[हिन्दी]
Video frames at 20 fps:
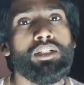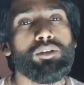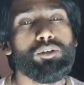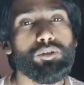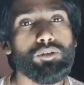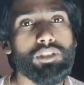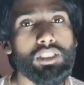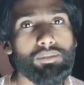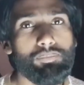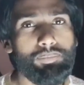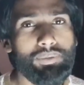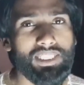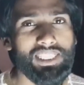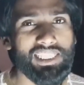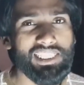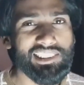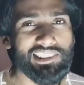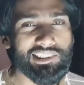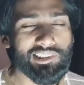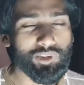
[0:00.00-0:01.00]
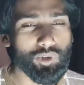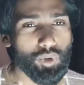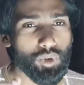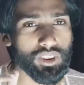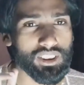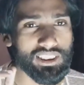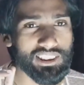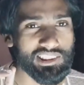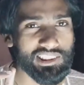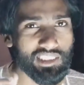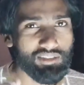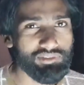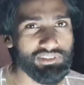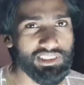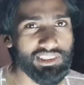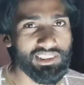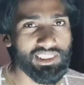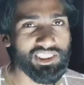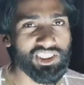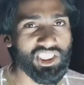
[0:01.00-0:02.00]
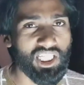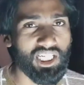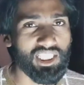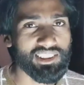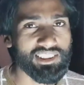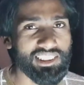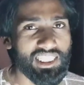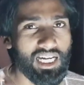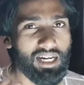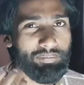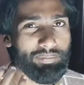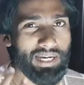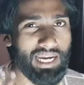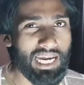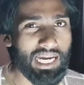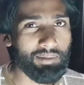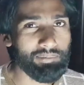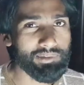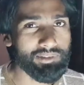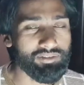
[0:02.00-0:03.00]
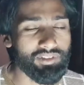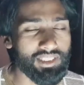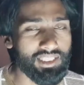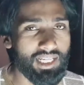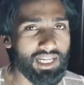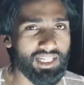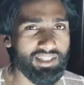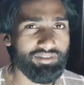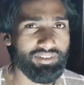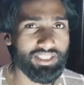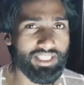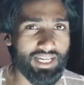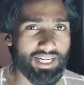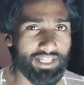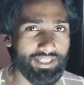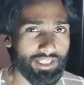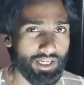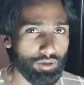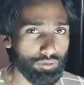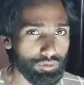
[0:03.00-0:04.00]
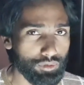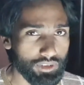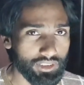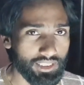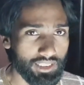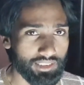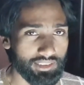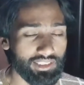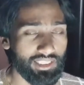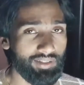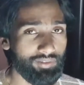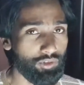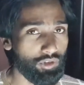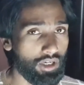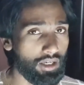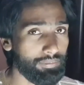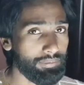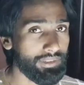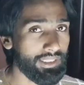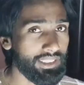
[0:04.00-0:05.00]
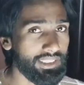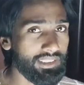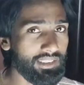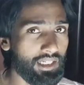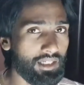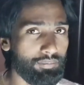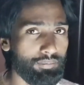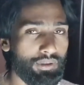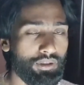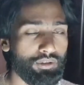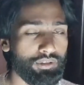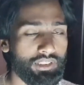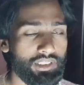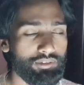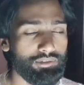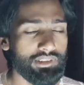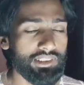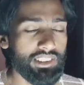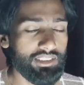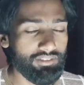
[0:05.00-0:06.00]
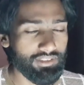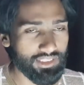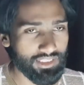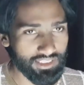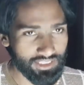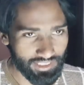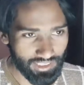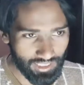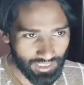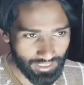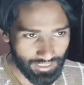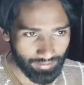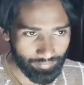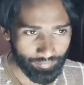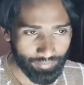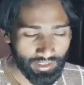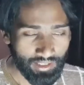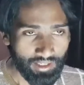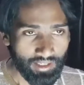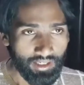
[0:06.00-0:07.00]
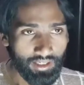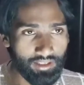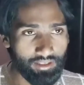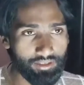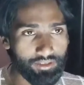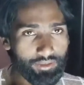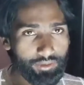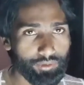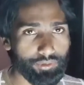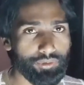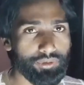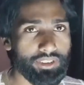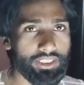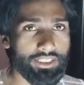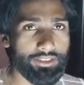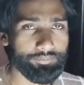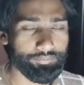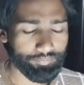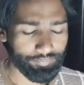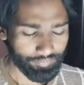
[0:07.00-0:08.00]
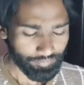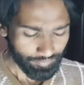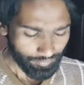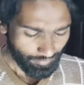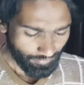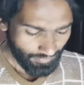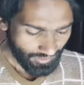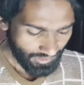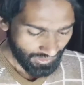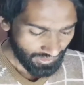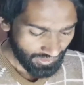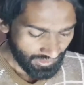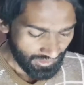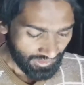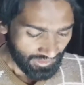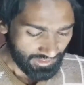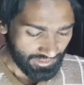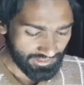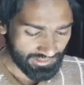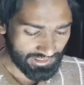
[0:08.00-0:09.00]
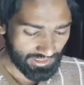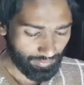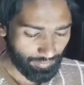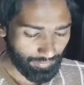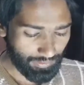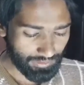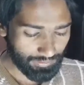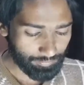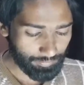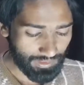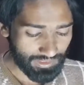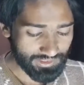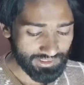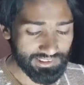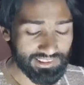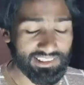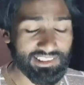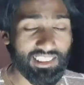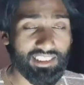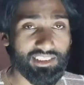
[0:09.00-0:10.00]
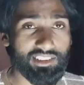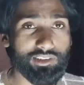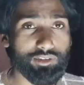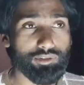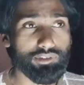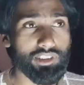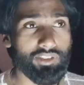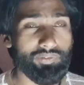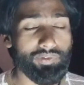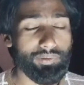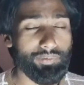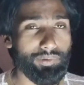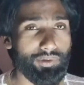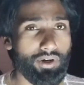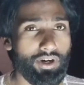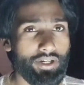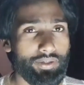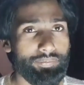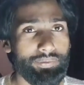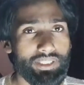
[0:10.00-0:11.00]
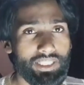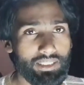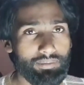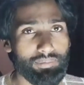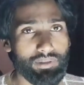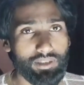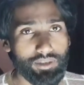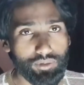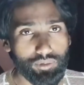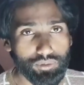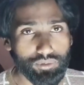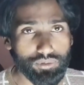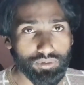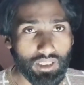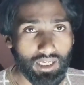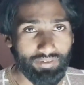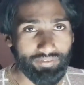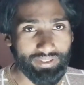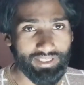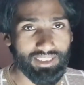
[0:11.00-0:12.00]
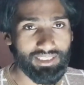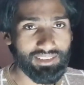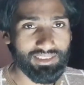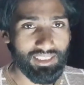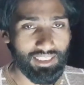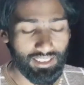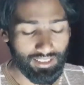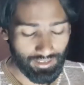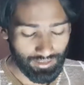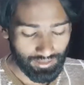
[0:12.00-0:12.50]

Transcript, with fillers: गूगल प्ले स्टोर की सर्विसेज है जहाँ से आप ऐप्स वगैरह डाउनलोड करते हैं वो आप नहीं कर पाओगे उसकी वजह क्या है क्योंकि इस्लामाबाद पाकिस्तानी यूज़र विल नॉट बी एबल टू अवेल द